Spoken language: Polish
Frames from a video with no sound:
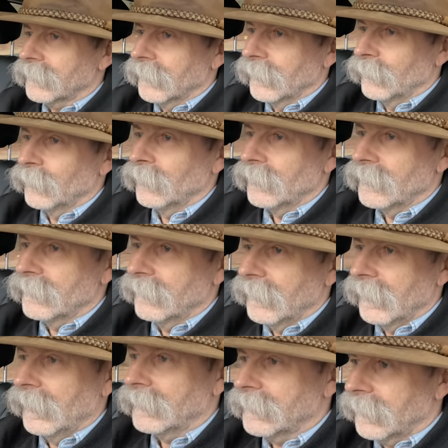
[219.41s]
temu i
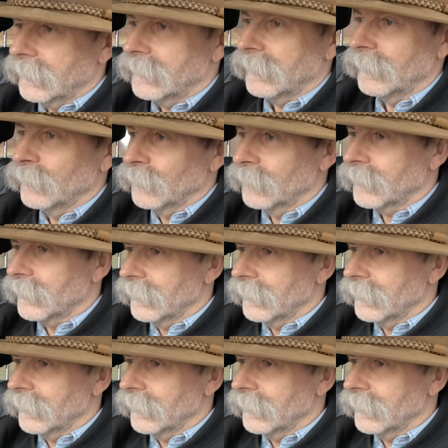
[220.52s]
dwa lata temu,